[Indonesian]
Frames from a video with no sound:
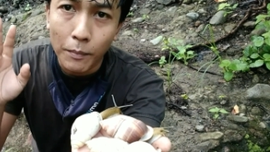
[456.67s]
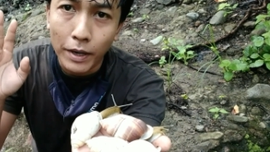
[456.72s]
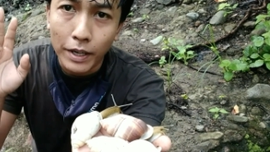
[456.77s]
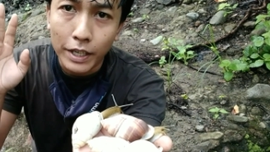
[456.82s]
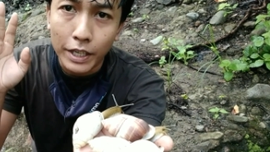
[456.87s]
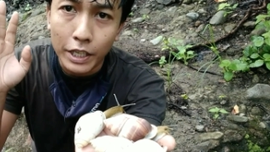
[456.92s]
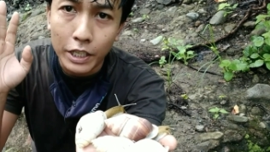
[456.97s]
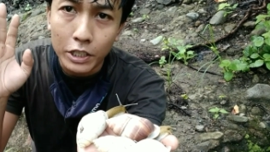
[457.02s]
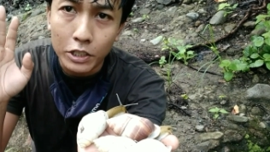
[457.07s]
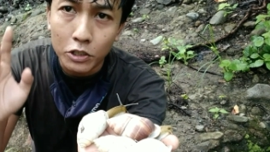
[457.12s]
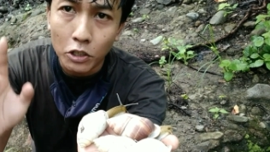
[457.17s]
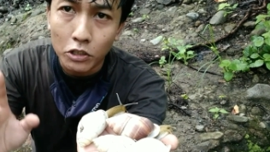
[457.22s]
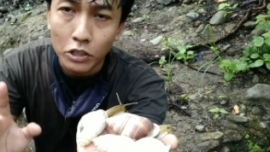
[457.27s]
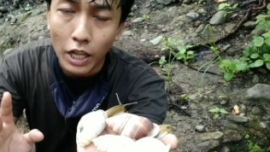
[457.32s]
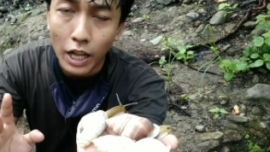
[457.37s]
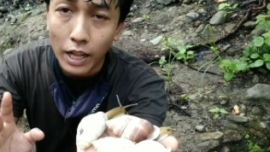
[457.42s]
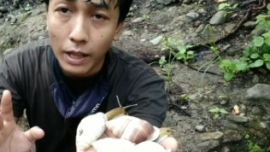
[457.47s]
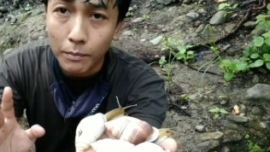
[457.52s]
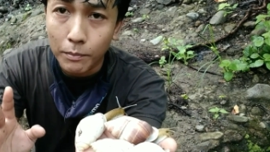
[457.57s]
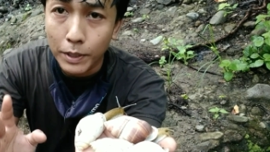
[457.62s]
bekicot
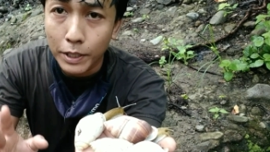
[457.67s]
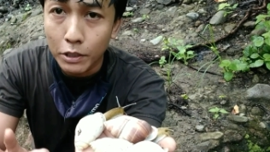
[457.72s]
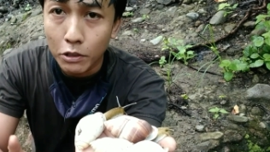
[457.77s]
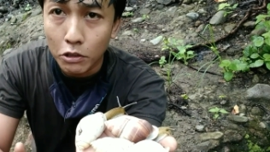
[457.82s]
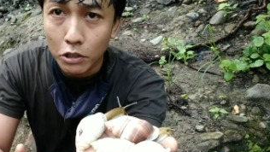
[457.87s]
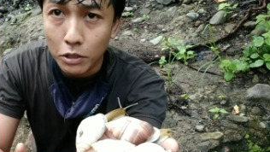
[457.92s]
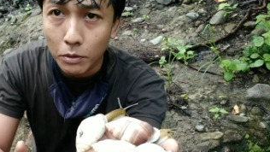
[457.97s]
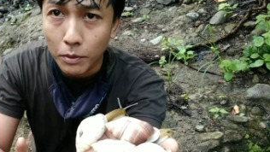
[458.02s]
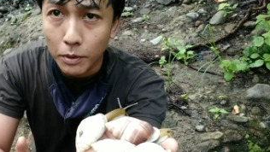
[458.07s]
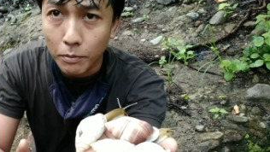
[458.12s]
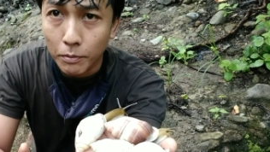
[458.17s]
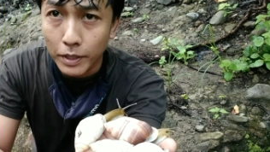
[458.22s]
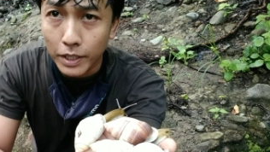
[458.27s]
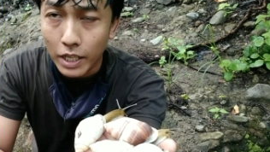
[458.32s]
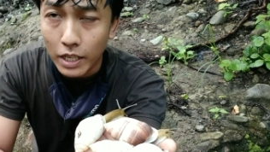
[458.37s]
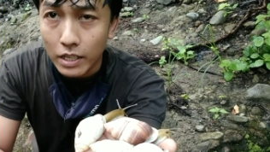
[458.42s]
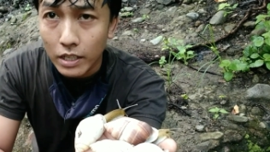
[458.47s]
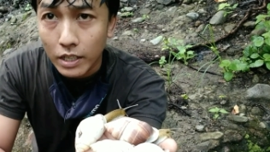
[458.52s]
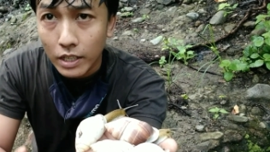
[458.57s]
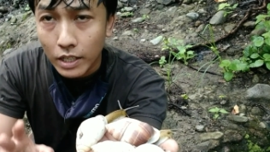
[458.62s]
albino,
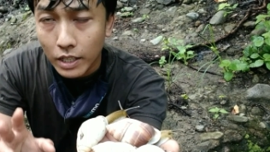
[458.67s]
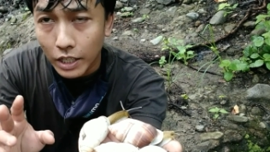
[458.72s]
teman-teman ya.